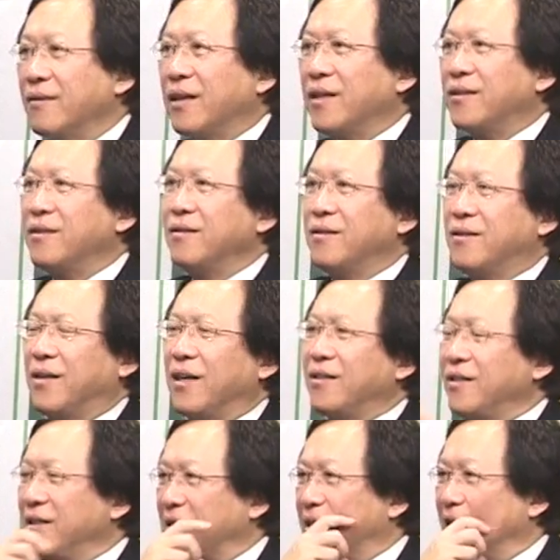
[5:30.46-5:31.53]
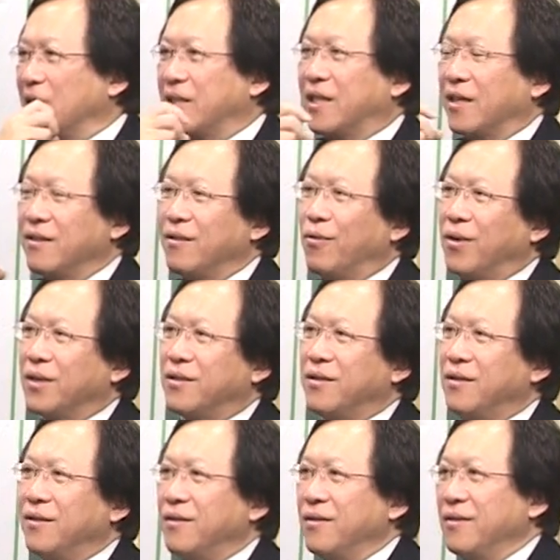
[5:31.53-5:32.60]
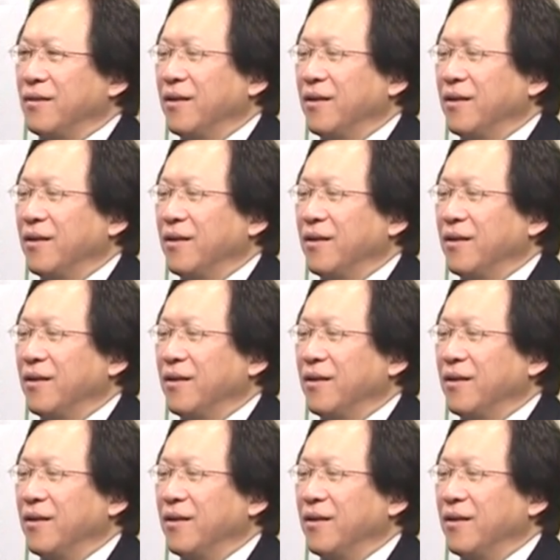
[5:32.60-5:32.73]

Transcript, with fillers: 但是你这样讲的话，这个。